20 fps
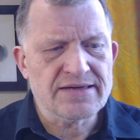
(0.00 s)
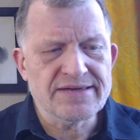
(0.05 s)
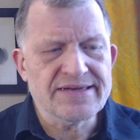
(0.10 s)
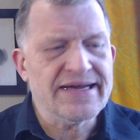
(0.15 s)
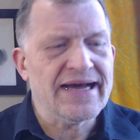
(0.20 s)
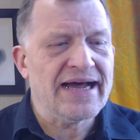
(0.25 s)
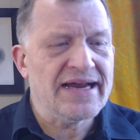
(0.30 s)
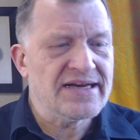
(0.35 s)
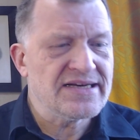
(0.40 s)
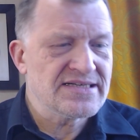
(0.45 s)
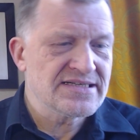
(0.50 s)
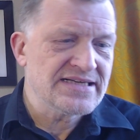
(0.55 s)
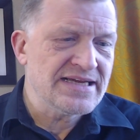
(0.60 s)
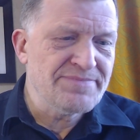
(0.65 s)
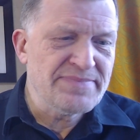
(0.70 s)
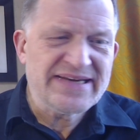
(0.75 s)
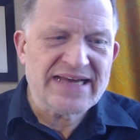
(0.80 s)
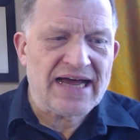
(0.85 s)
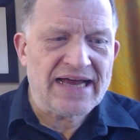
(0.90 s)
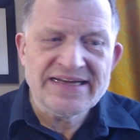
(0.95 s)
Ja,
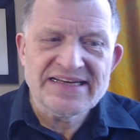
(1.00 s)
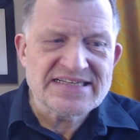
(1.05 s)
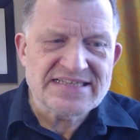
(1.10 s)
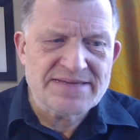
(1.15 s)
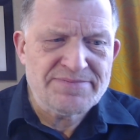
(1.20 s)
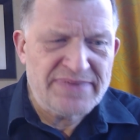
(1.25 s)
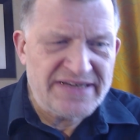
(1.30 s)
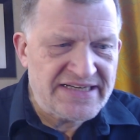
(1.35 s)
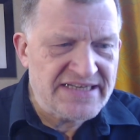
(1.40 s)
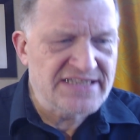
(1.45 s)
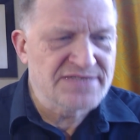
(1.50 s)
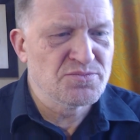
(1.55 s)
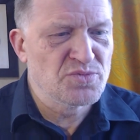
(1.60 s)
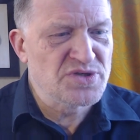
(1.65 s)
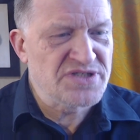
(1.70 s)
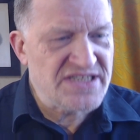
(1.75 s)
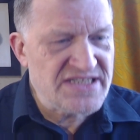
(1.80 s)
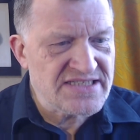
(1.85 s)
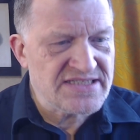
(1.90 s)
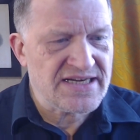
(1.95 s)

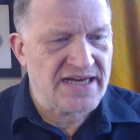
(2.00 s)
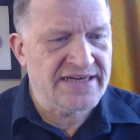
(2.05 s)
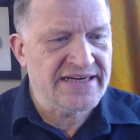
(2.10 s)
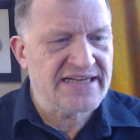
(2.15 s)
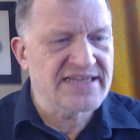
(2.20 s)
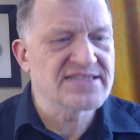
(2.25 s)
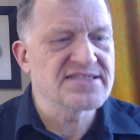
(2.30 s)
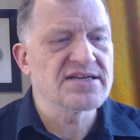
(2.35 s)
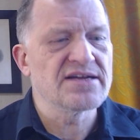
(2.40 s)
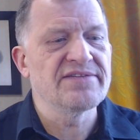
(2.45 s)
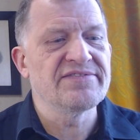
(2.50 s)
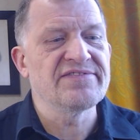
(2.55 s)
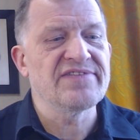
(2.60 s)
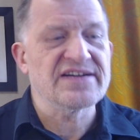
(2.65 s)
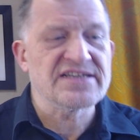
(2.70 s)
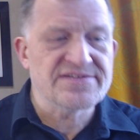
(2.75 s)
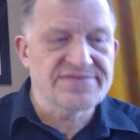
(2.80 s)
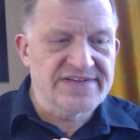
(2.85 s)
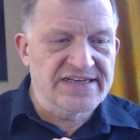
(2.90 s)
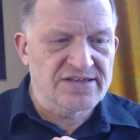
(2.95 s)
Antisemitismus ist ja nichts,
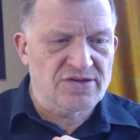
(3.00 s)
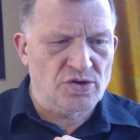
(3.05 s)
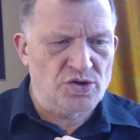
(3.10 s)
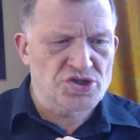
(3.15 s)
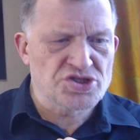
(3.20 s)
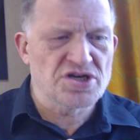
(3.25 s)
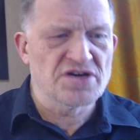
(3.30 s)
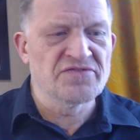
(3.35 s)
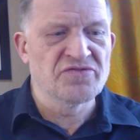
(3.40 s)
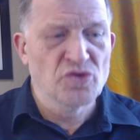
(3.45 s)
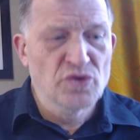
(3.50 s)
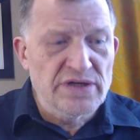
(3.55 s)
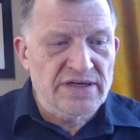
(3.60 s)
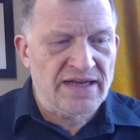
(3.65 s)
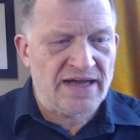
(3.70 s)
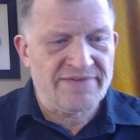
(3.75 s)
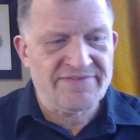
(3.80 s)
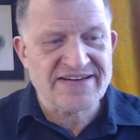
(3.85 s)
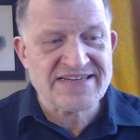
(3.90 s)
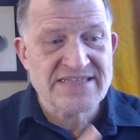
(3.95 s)
was wir Deutsche erfunden
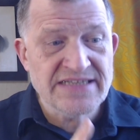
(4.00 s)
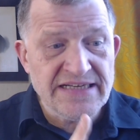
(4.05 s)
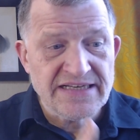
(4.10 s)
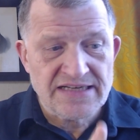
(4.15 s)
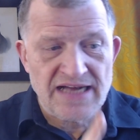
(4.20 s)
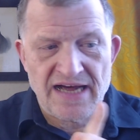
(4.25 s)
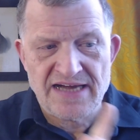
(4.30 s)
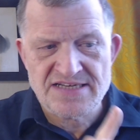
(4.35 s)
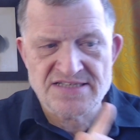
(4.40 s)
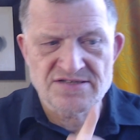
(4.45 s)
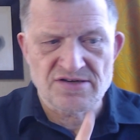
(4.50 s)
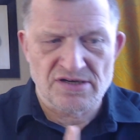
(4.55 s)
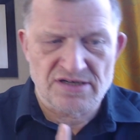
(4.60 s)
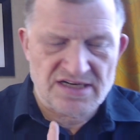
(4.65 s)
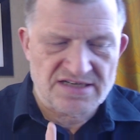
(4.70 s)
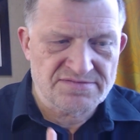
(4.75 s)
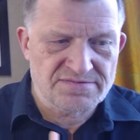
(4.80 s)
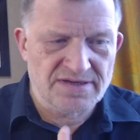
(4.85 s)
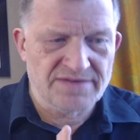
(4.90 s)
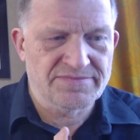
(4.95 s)
haben, was nicht heißen soll,
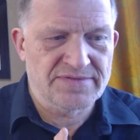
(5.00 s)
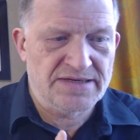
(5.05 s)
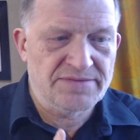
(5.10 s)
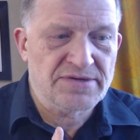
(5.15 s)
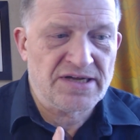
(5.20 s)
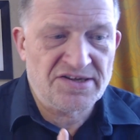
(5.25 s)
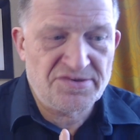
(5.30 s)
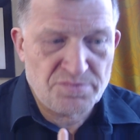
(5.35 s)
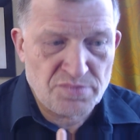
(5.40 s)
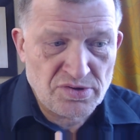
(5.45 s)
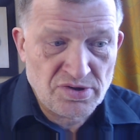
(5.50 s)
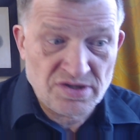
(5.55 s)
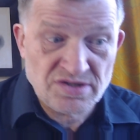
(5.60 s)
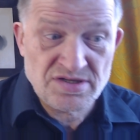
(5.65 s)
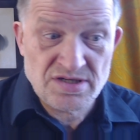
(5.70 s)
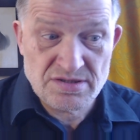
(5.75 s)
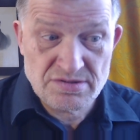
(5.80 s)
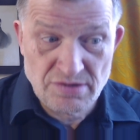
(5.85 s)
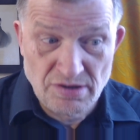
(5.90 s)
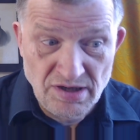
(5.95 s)
dass wir die ganz
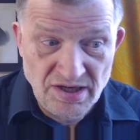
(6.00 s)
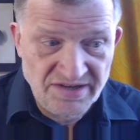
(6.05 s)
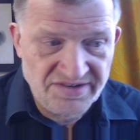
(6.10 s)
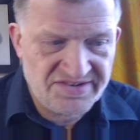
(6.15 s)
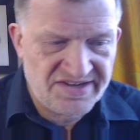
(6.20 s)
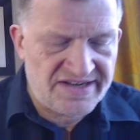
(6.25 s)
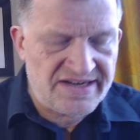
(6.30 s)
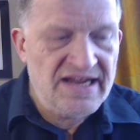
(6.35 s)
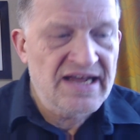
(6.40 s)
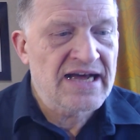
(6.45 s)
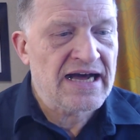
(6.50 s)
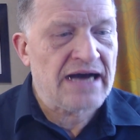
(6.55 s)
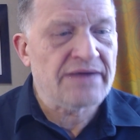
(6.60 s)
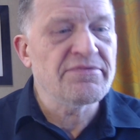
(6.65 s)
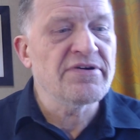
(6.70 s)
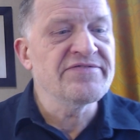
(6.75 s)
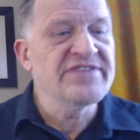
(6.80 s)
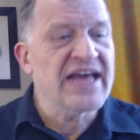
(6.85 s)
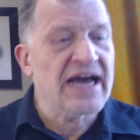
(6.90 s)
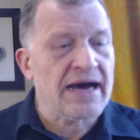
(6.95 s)
besonders Tollen sind.
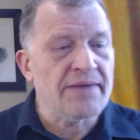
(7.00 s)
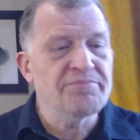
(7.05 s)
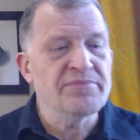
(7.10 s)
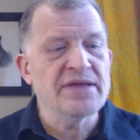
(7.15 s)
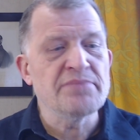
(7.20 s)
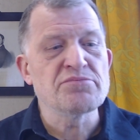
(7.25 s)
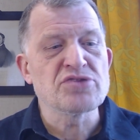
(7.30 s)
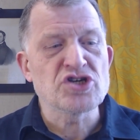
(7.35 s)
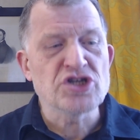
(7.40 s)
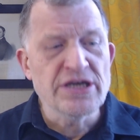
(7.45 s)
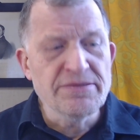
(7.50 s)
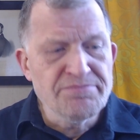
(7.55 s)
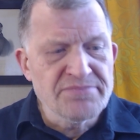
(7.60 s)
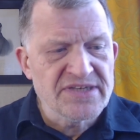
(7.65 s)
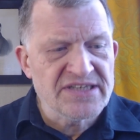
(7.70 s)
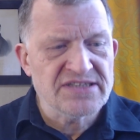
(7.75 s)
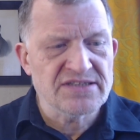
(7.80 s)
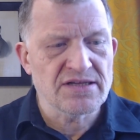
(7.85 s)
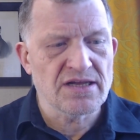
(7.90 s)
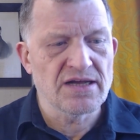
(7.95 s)
Aber wir haben den bestimmt
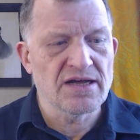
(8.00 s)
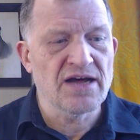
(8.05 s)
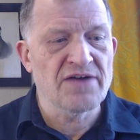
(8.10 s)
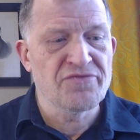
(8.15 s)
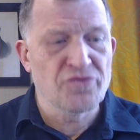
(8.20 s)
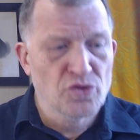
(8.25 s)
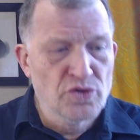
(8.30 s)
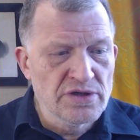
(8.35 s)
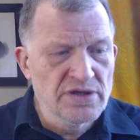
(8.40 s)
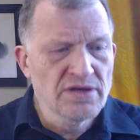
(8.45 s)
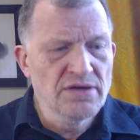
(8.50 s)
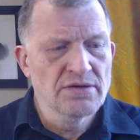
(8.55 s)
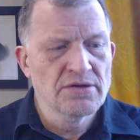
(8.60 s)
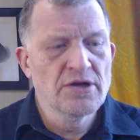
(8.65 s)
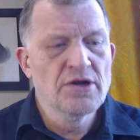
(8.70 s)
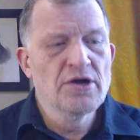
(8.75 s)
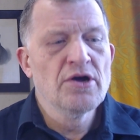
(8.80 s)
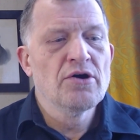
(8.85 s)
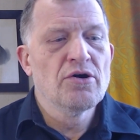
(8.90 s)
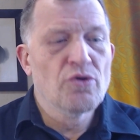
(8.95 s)
nicht erfunden.
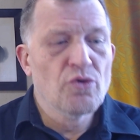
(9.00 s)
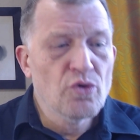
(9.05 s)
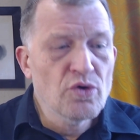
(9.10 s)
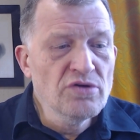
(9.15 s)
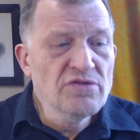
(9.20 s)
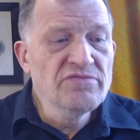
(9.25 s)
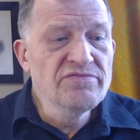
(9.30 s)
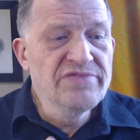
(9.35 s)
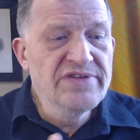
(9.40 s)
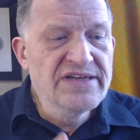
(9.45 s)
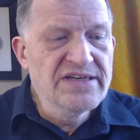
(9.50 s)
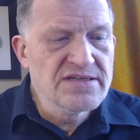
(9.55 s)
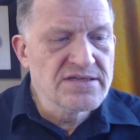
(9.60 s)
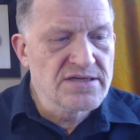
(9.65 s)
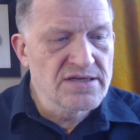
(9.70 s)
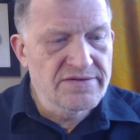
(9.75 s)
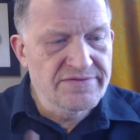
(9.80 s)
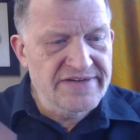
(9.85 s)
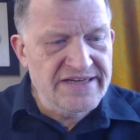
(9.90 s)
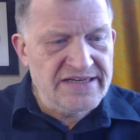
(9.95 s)
Und wie,
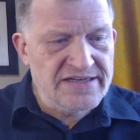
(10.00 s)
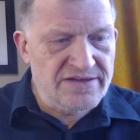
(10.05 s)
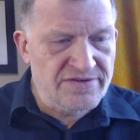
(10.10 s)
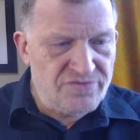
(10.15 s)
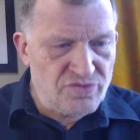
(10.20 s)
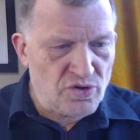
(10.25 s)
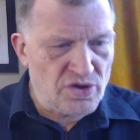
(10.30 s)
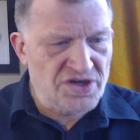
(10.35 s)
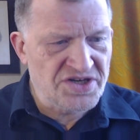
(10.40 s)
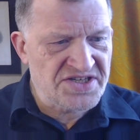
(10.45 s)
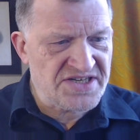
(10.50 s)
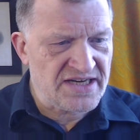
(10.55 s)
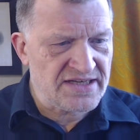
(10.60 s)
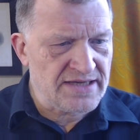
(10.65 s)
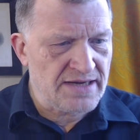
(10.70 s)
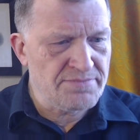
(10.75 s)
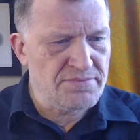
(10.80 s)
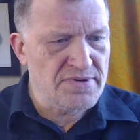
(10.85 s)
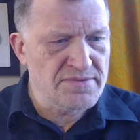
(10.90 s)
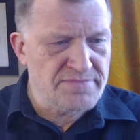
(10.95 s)
sie, wie ich Ihnen vorhin gesagt
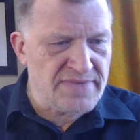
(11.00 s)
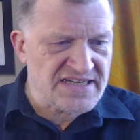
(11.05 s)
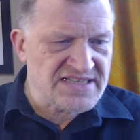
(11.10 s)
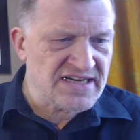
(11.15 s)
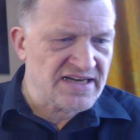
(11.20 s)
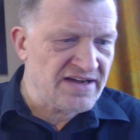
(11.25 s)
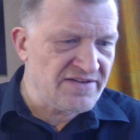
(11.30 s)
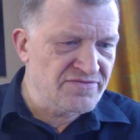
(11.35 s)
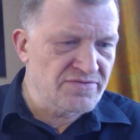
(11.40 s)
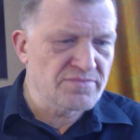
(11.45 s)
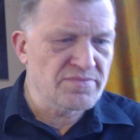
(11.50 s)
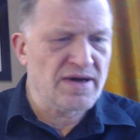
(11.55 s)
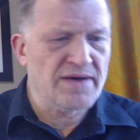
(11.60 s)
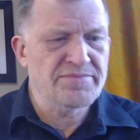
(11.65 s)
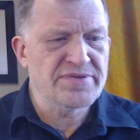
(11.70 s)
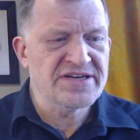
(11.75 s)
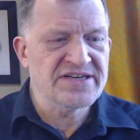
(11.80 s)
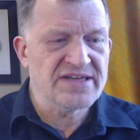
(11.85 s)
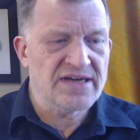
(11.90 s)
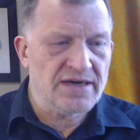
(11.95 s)
habe, beim Massaker von
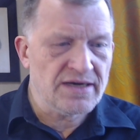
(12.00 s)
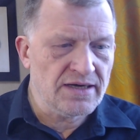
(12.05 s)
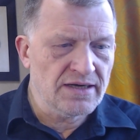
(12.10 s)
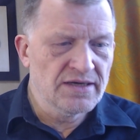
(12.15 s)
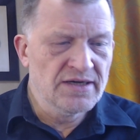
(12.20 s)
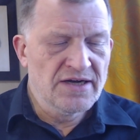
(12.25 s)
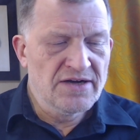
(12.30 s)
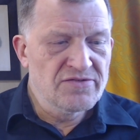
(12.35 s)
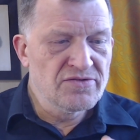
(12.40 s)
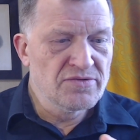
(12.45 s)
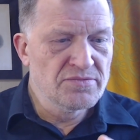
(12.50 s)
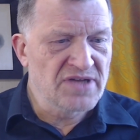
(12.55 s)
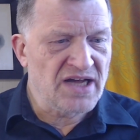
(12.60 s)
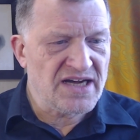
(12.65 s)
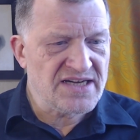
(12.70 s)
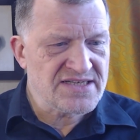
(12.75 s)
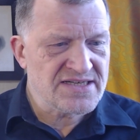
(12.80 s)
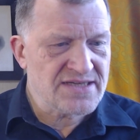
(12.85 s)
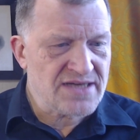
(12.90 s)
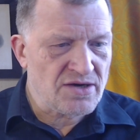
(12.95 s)
Babin, ja,
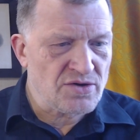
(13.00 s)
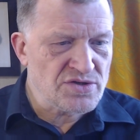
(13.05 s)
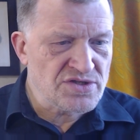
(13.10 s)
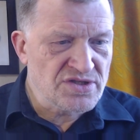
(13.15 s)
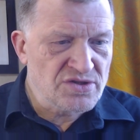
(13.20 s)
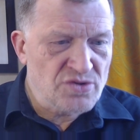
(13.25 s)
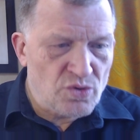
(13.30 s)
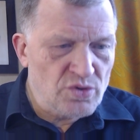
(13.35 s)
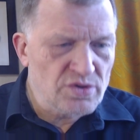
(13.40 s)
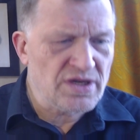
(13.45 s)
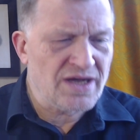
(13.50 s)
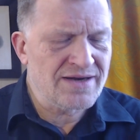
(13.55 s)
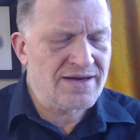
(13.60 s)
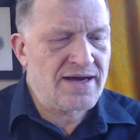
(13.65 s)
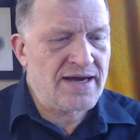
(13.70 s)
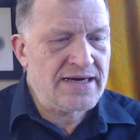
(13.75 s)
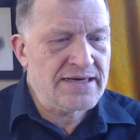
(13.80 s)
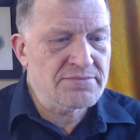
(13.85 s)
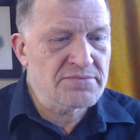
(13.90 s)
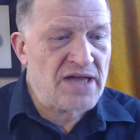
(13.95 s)
35.000 Tote an
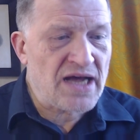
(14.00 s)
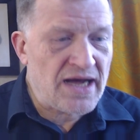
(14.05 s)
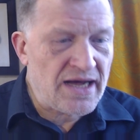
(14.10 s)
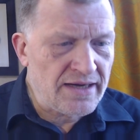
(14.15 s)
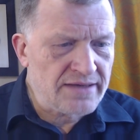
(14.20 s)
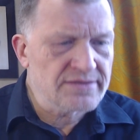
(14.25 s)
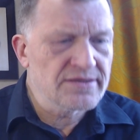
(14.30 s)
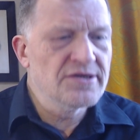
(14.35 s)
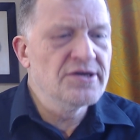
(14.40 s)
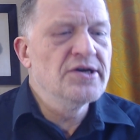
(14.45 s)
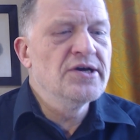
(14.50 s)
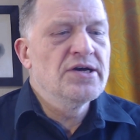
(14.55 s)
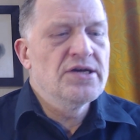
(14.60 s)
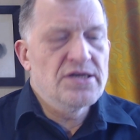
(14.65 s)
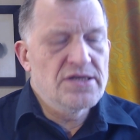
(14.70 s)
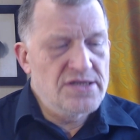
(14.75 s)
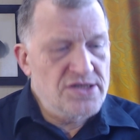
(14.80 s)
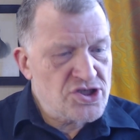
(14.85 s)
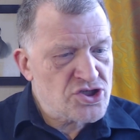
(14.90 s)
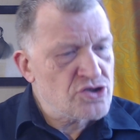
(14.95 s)
einem Tag,
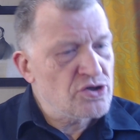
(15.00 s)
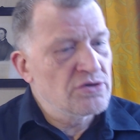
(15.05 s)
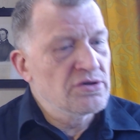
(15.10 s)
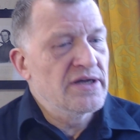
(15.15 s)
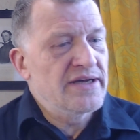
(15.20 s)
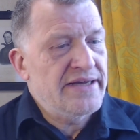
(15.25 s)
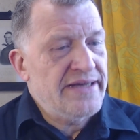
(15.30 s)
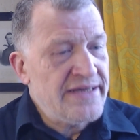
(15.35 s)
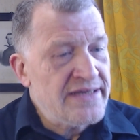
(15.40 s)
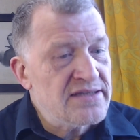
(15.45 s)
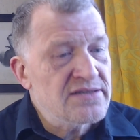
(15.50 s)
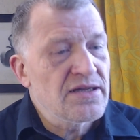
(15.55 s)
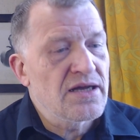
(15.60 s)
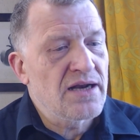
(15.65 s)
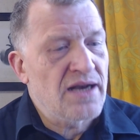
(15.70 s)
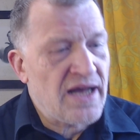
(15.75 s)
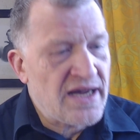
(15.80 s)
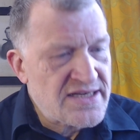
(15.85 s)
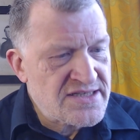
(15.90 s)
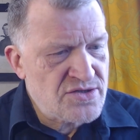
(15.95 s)
ist schon eine echte
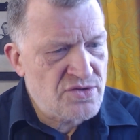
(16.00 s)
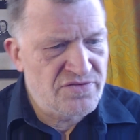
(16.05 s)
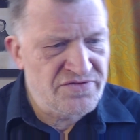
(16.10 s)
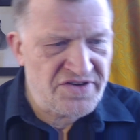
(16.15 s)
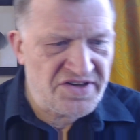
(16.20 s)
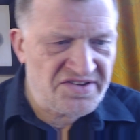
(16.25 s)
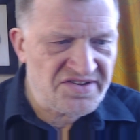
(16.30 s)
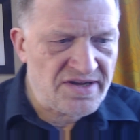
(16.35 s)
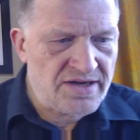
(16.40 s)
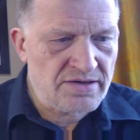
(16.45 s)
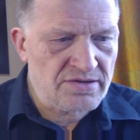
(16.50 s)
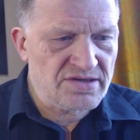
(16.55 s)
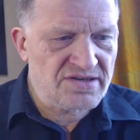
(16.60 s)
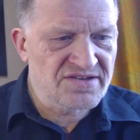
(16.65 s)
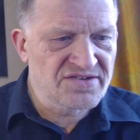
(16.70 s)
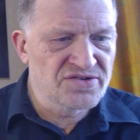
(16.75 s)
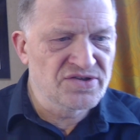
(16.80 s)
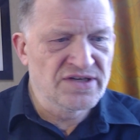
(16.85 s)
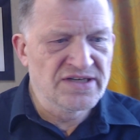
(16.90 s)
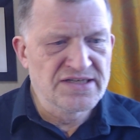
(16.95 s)
Leistung, Verzeihung
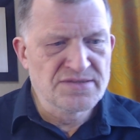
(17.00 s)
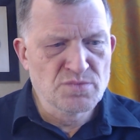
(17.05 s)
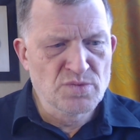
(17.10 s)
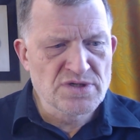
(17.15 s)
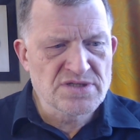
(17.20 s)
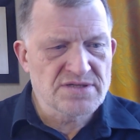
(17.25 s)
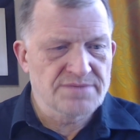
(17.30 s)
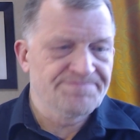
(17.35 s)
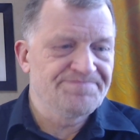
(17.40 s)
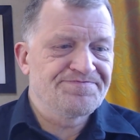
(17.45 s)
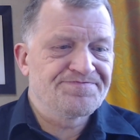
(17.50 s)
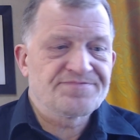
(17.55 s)
des Zynismus.